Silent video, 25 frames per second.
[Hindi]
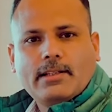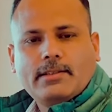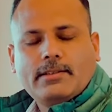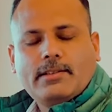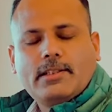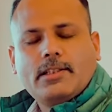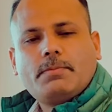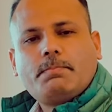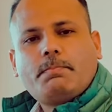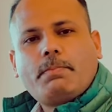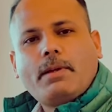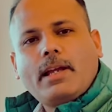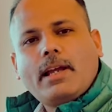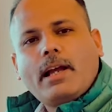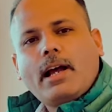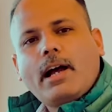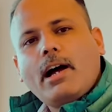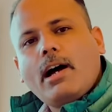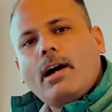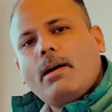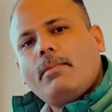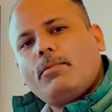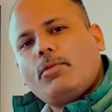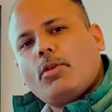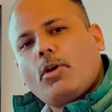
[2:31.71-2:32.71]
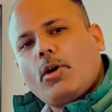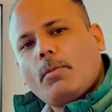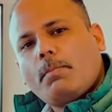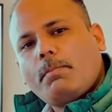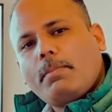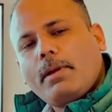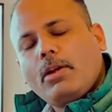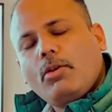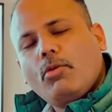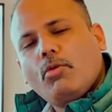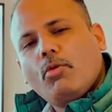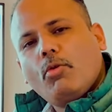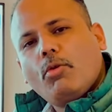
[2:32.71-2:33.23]
जिस पे आमतौर
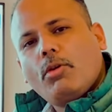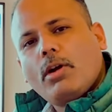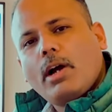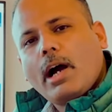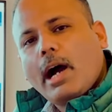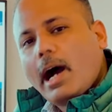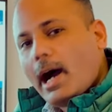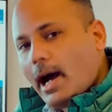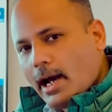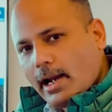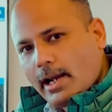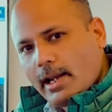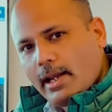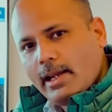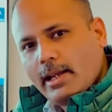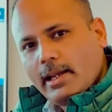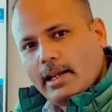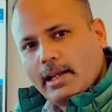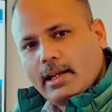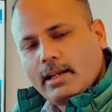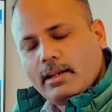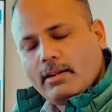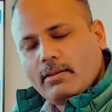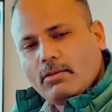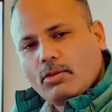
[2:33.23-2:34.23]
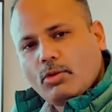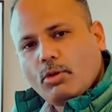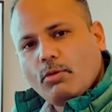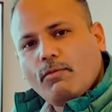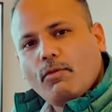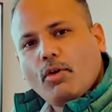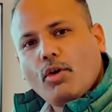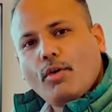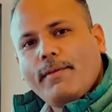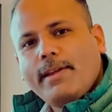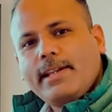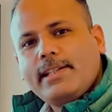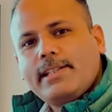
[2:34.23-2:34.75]
पे लोग आ रहे हैं तो
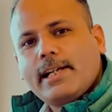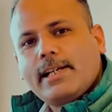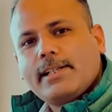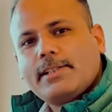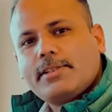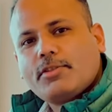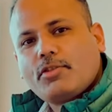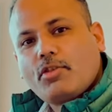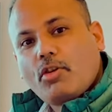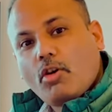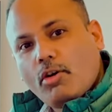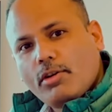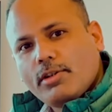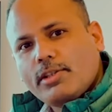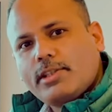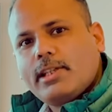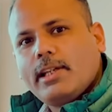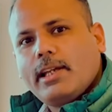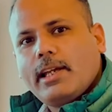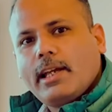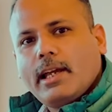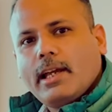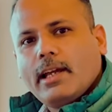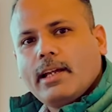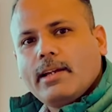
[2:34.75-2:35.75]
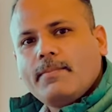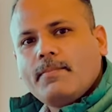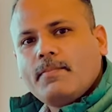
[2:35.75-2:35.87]
वो वीज़ास कौन से हैं